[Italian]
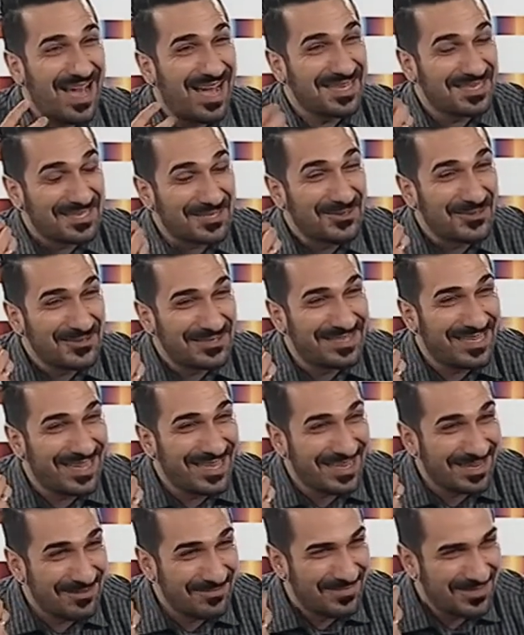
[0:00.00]

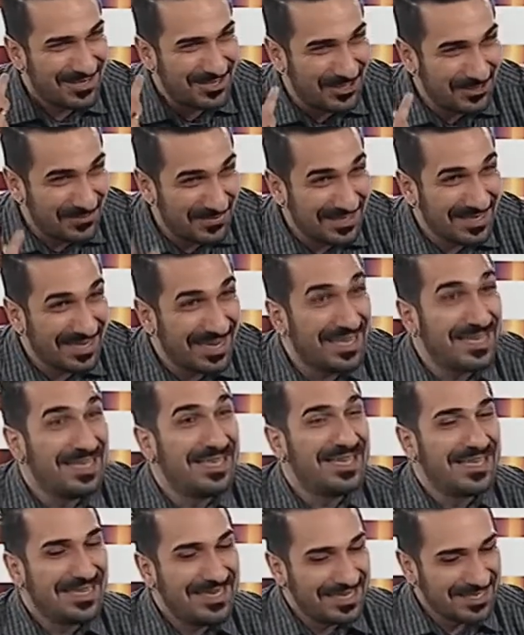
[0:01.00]
ascoltare e percepire
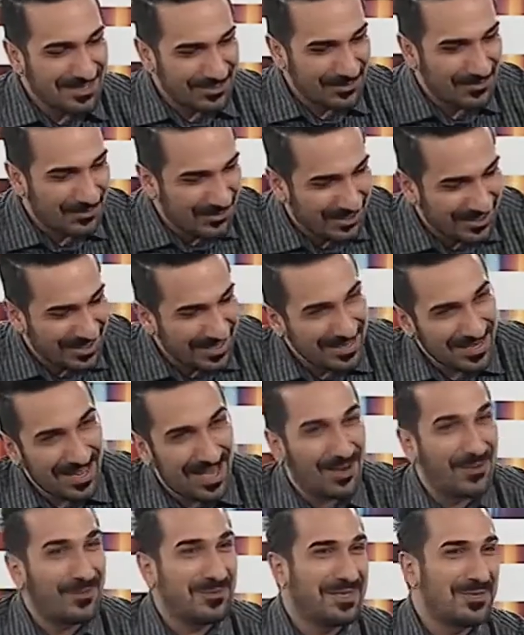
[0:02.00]
il rumore
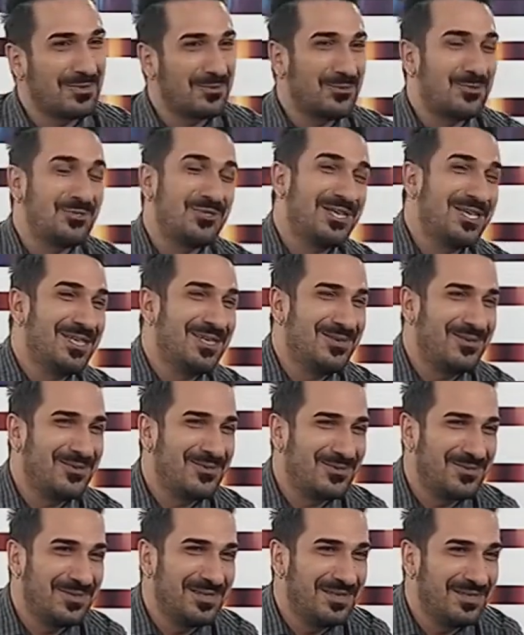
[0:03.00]
dell'acqua, del ruscello,
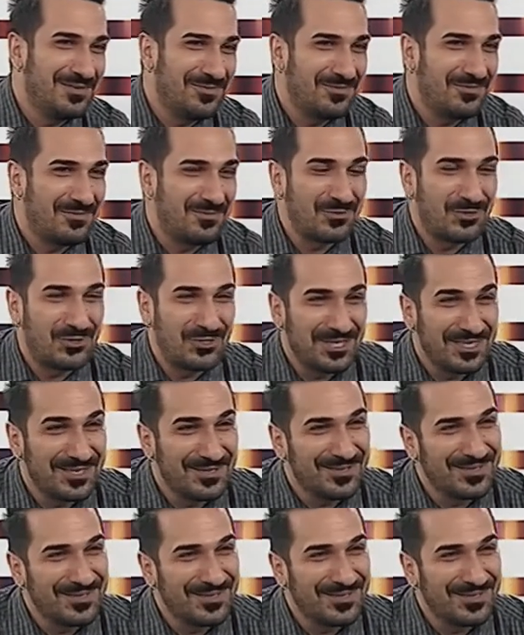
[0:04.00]
il fruscio.